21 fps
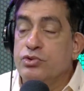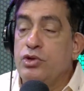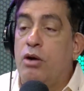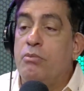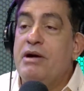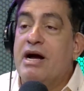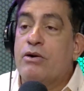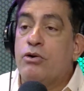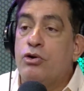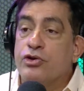No
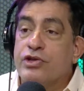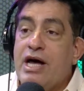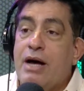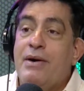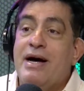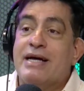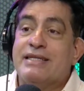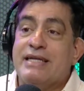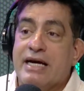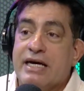me
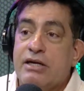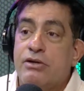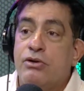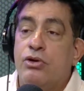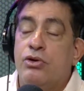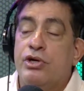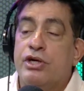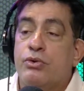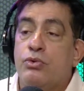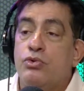acordaba hasta que no
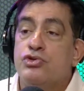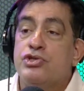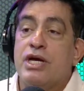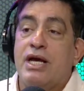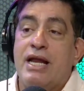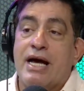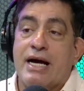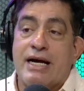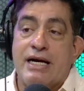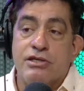lo
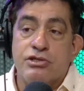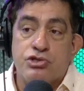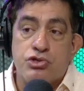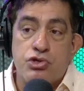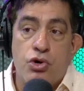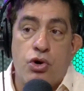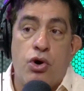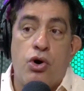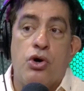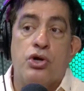escuché, las
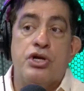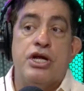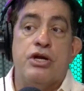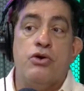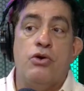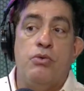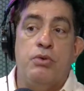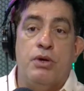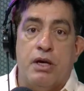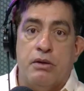
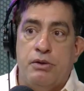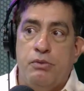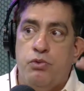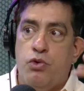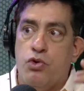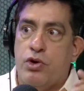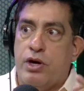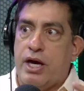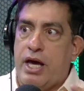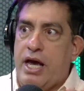canciones, y
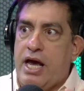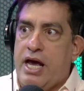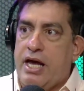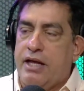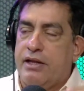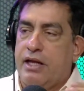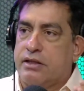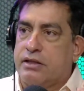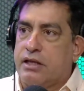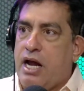
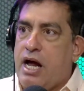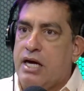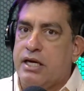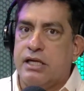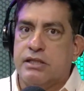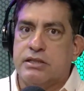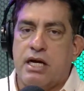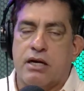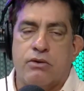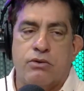busqué de atrás y
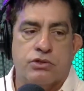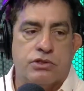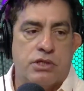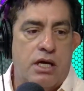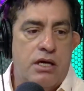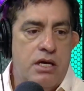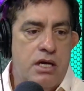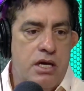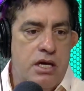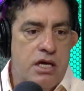esas
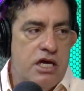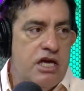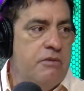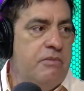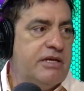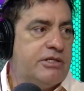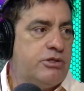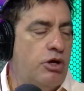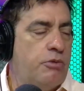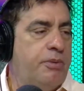cosas. Y
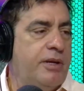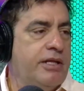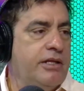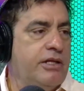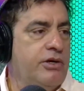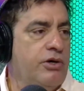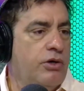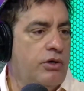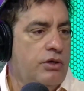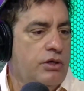me
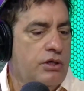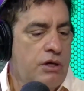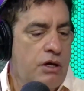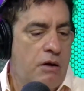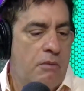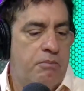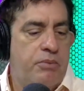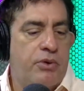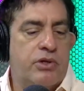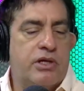sorprendió
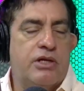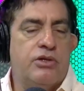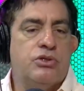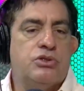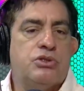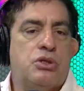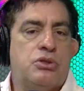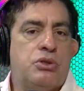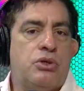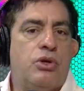porque
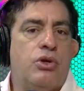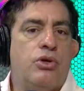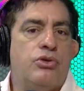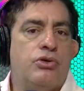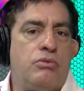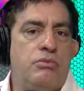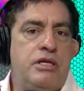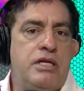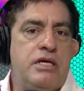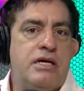nosotros los
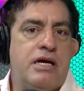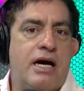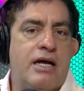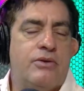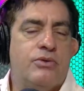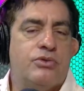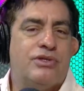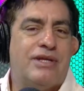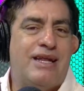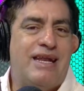
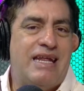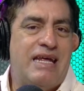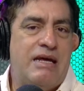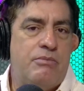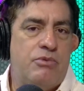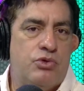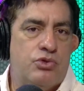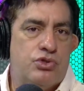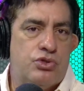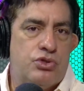dominicanos
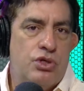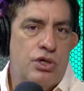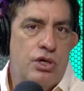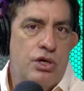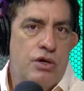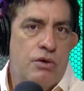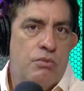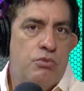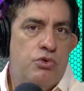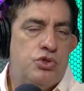tenemos
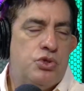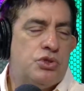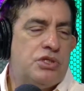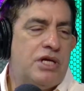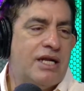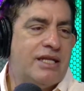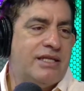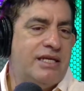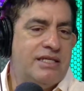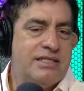
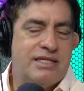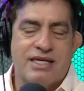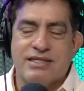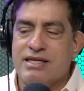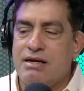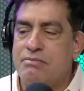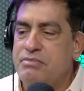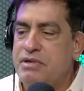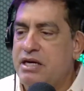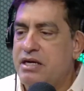muchos
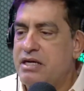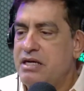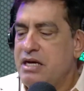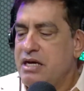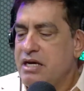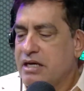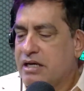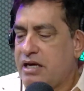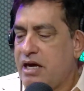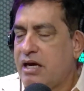artistas también
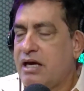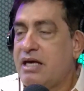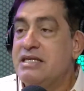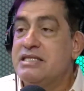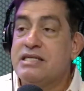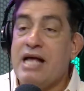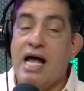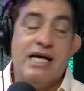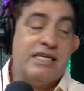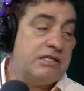que
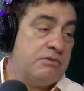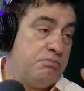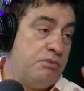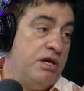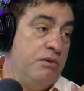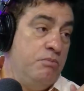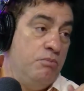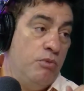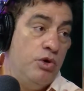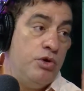quizás
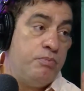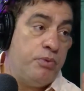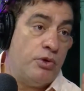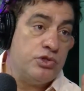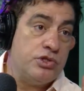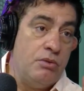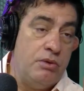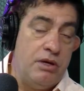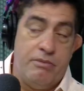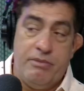y muy
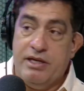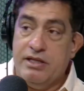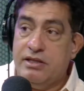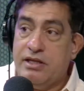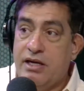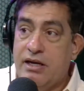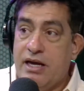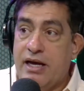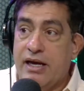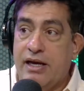
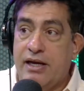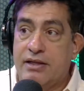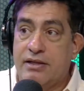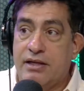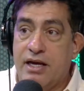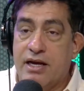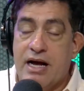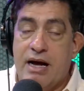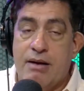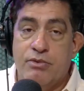posiblemente eh,
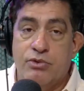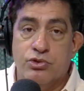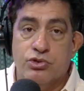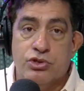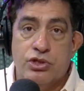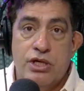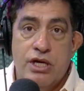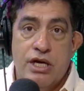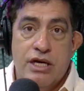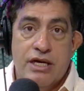
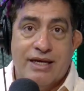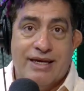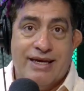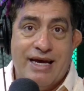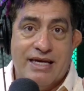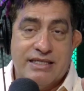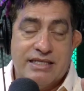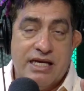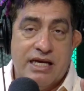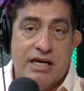tengamos que
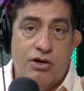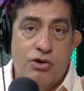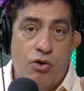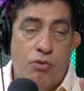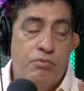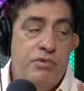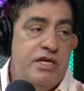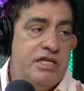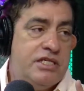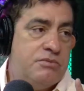hacer lo
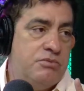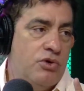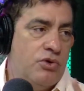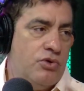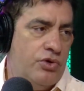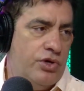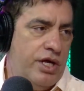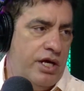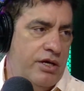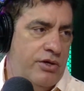mismo
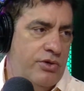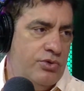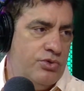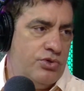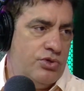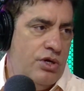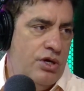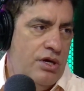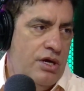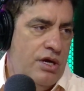con
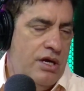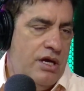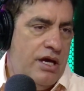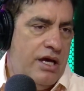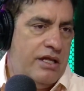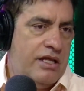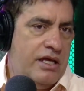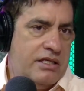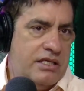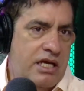ellos.
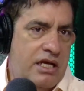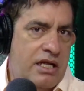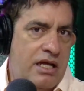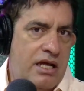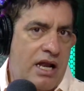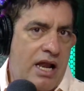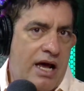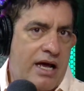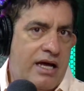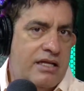Es decir,
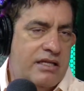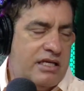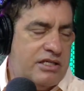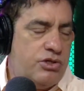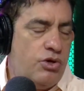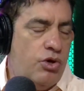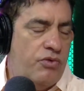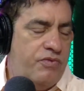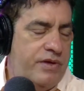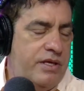la gente
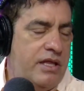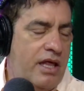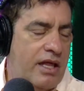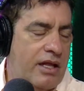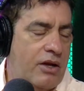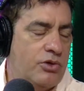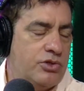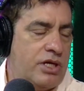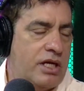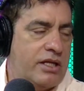se olvida
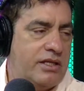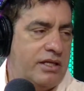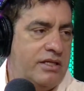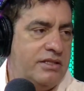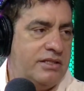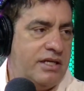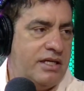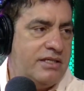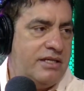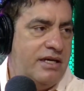de los
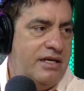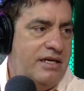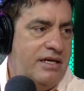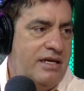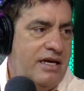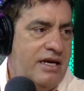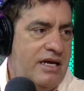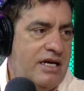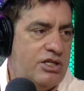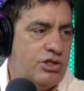artistas.
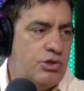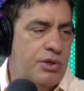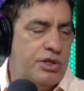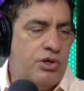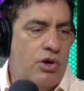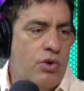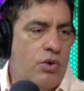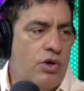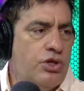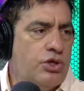Mira, Sobre
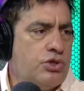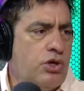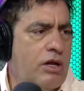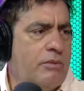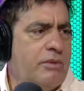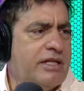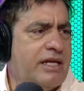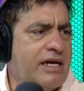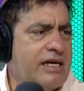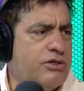todo cuando
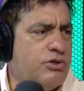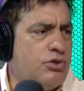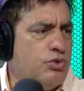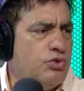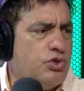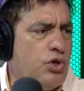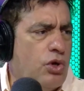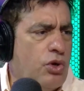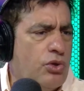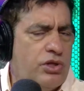solamente han hecho
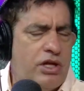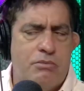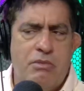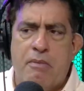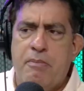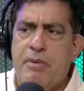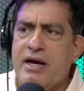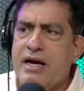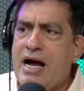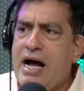un solo
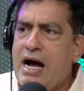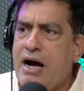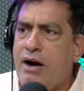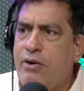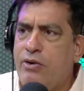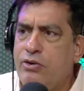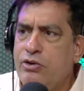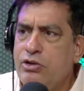tema pegado.